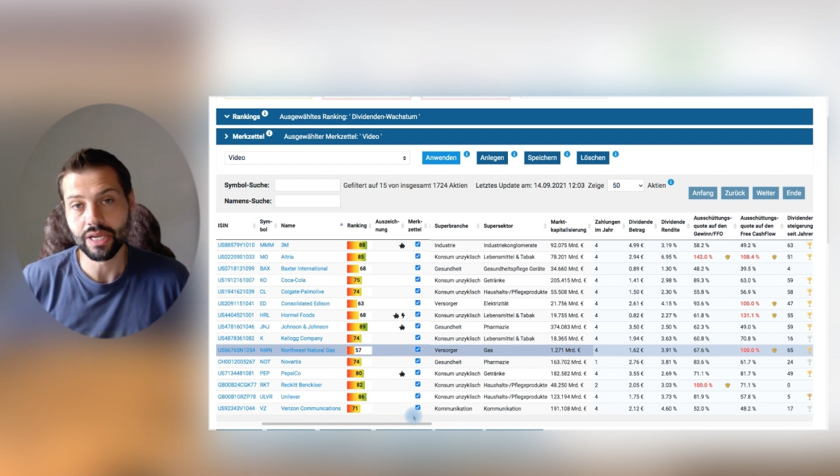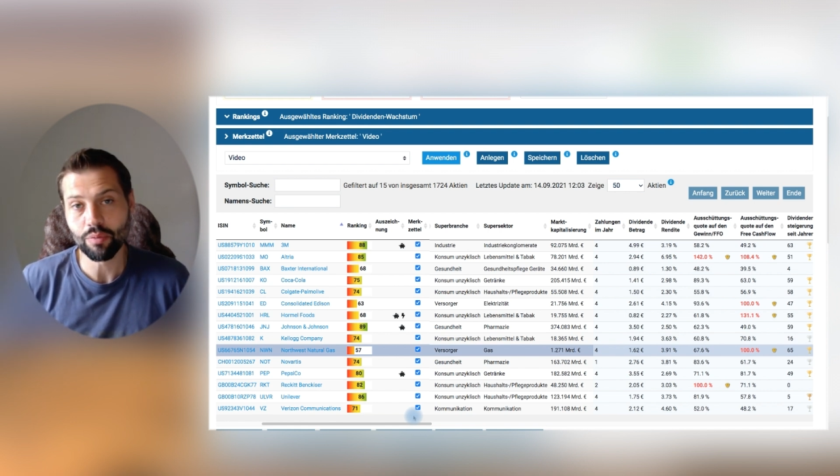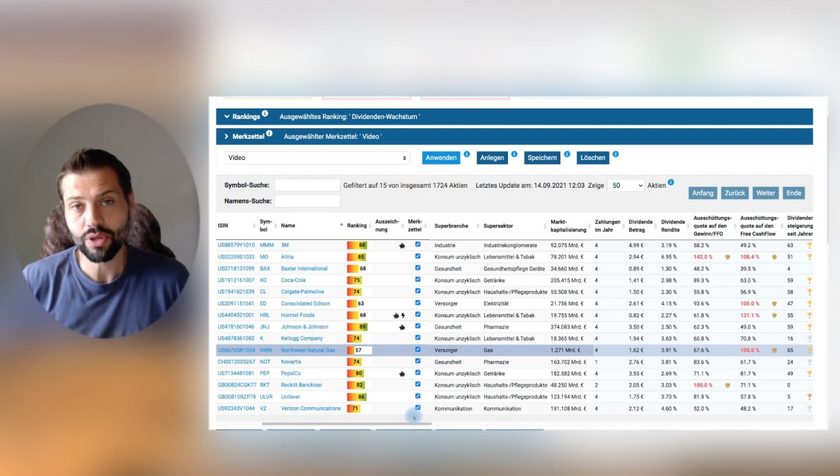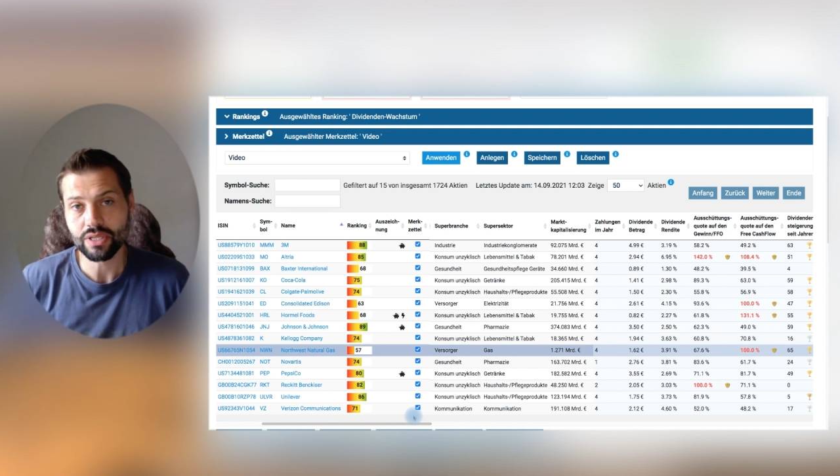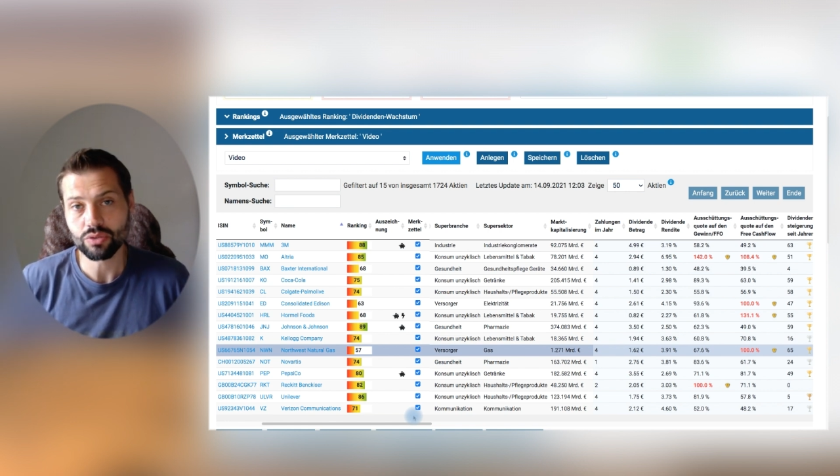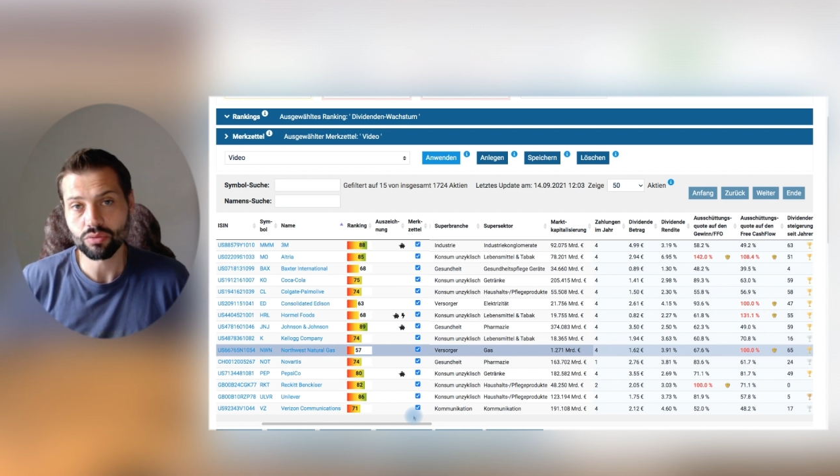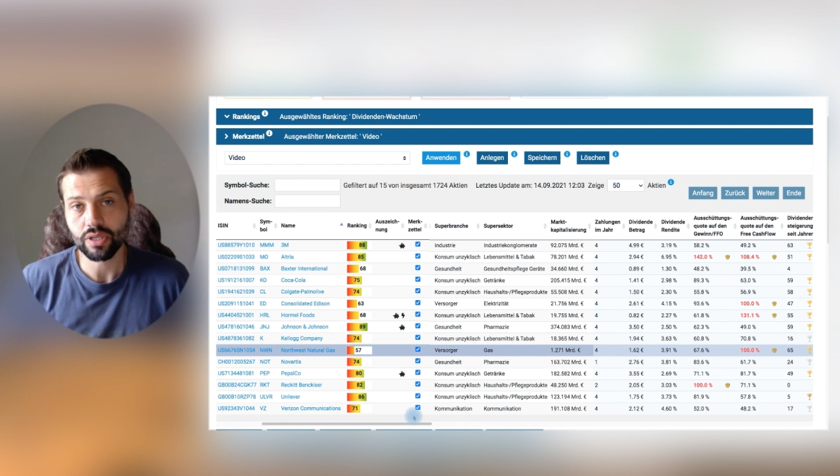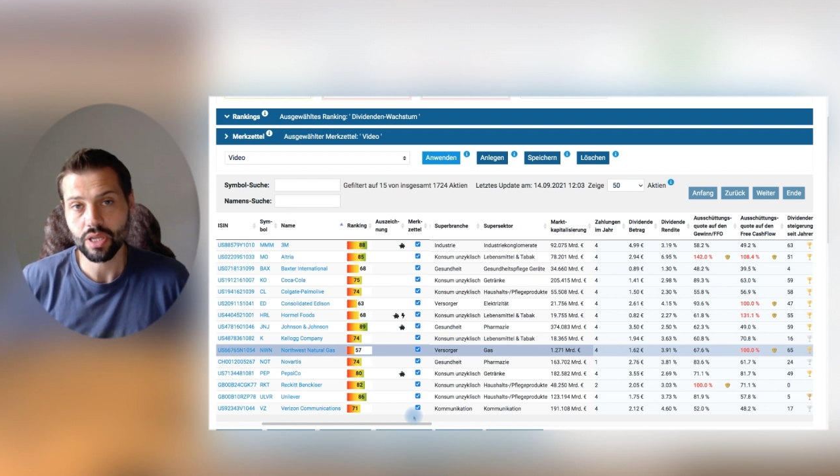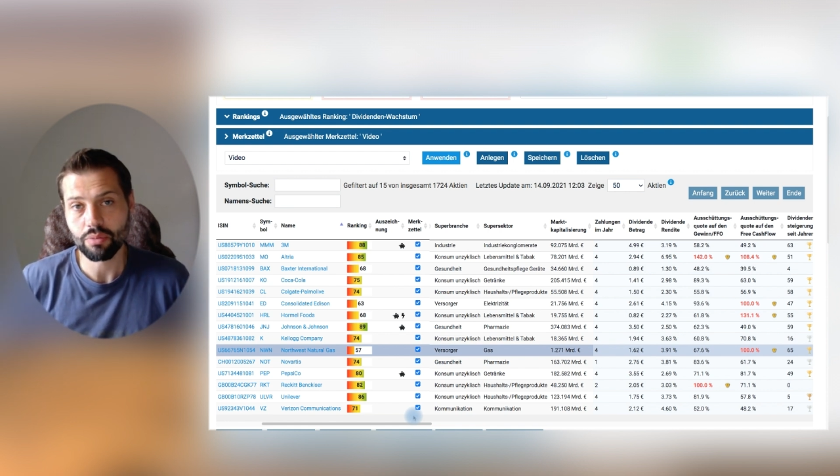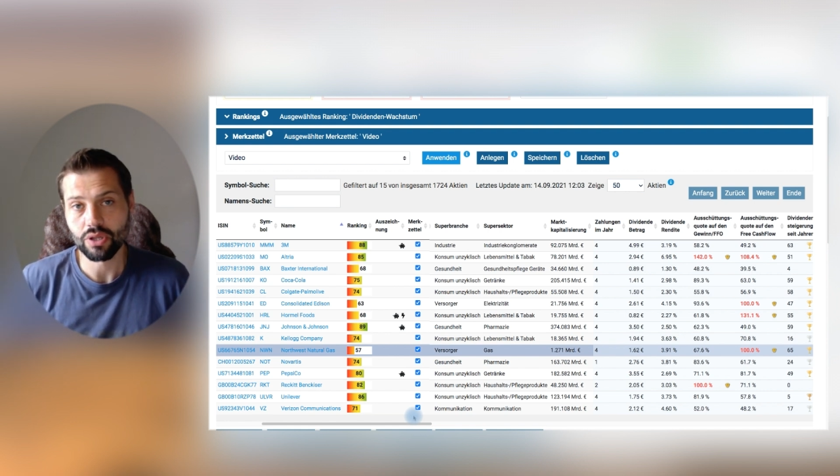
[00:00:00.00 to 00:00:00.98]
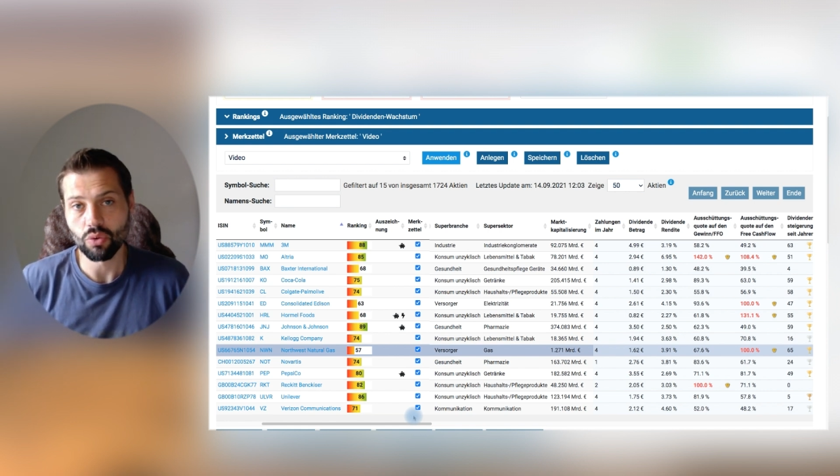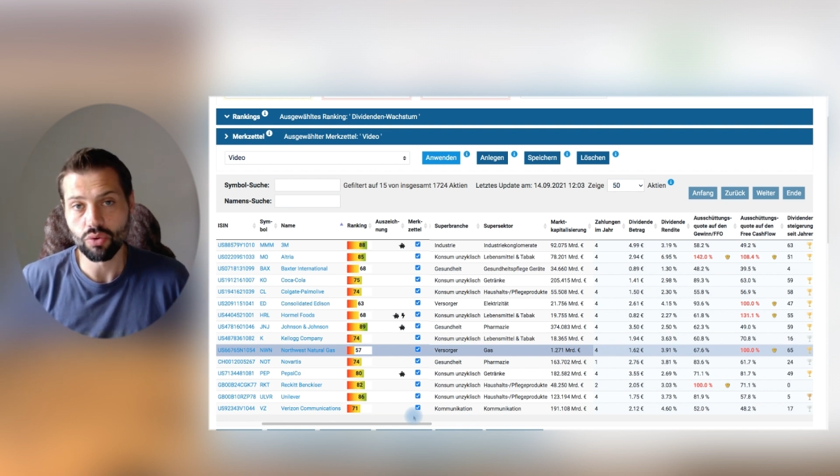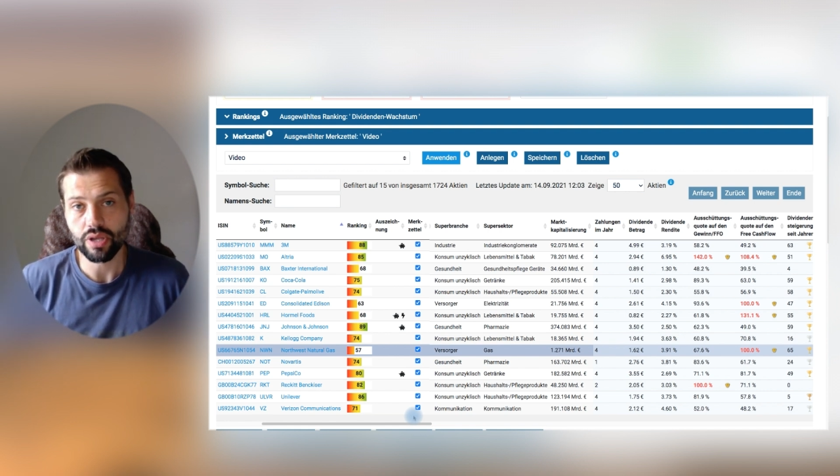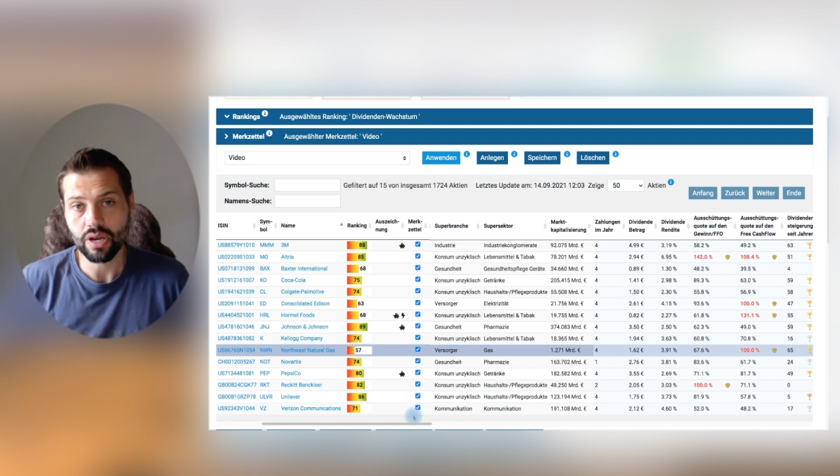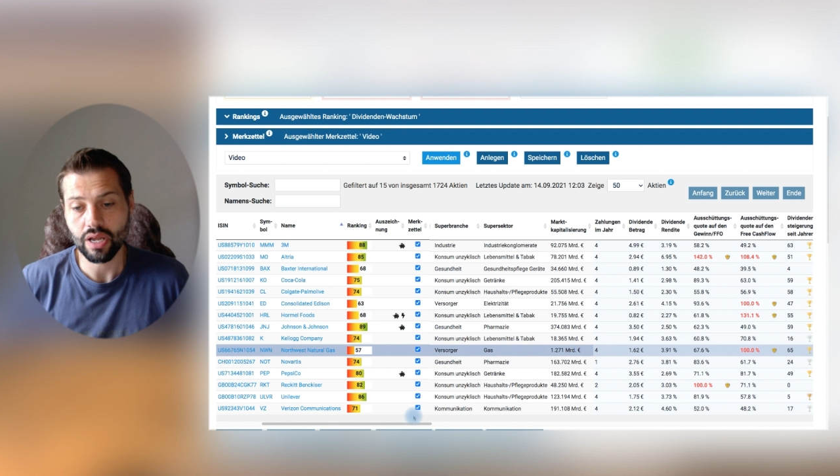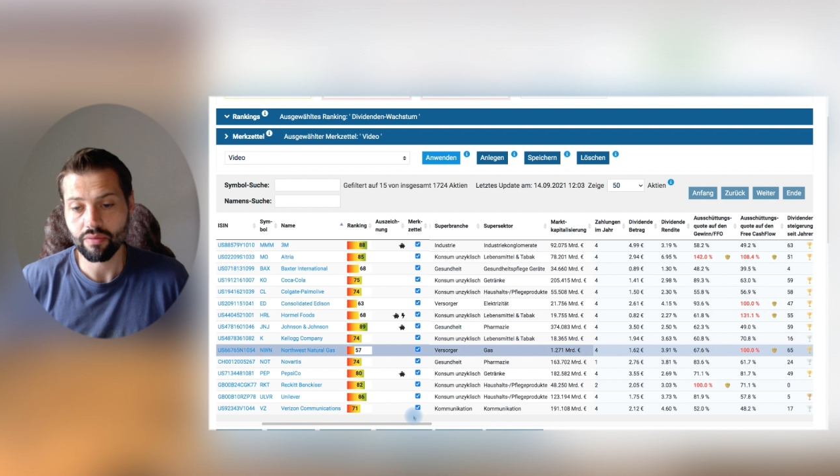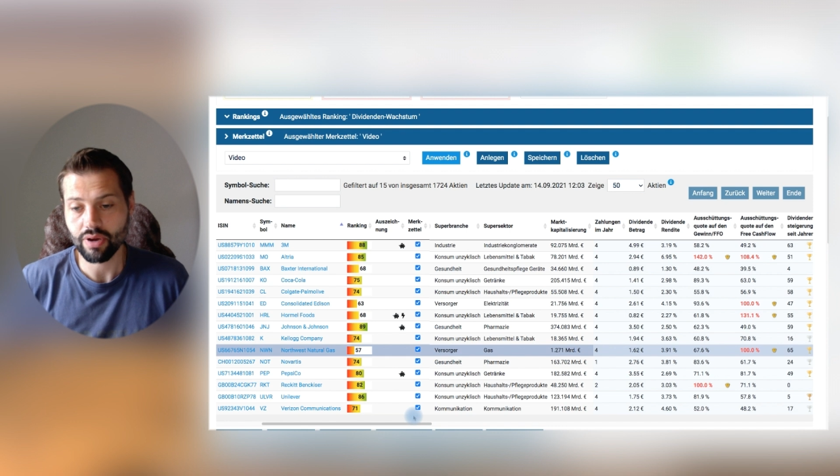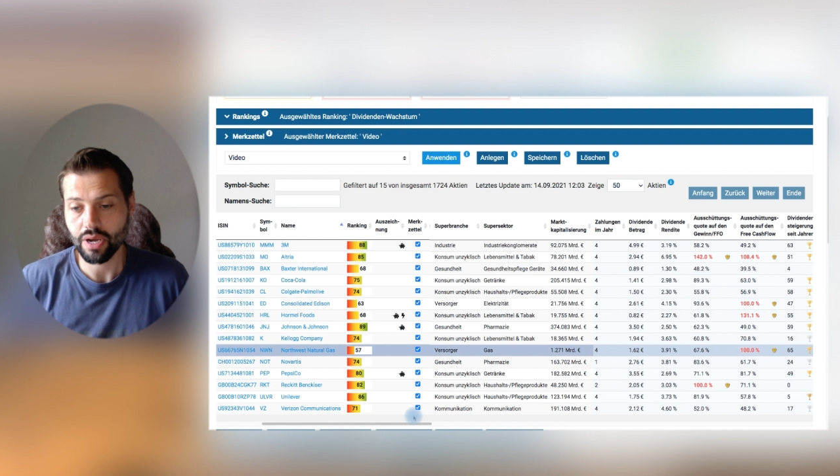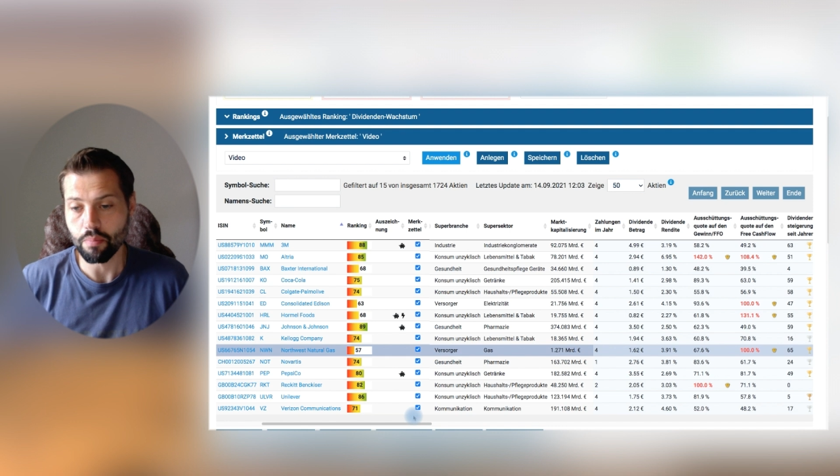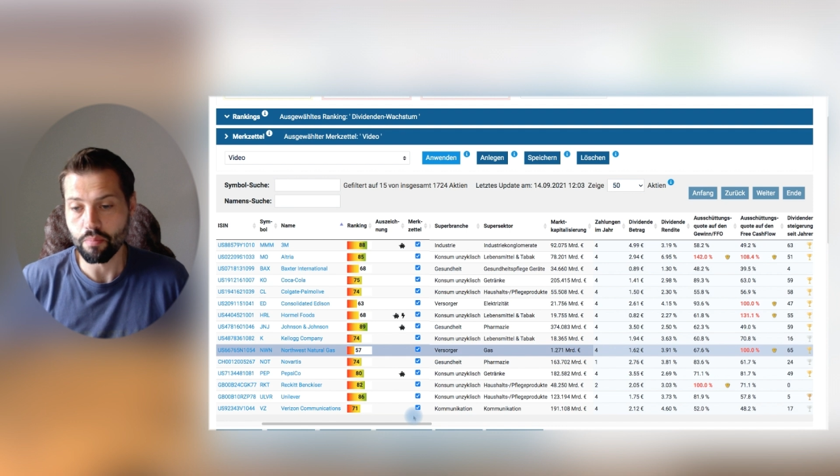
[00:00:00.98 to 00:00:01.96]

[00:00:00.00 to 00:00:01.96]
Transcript: Lieblingsunternehmen, Unilever,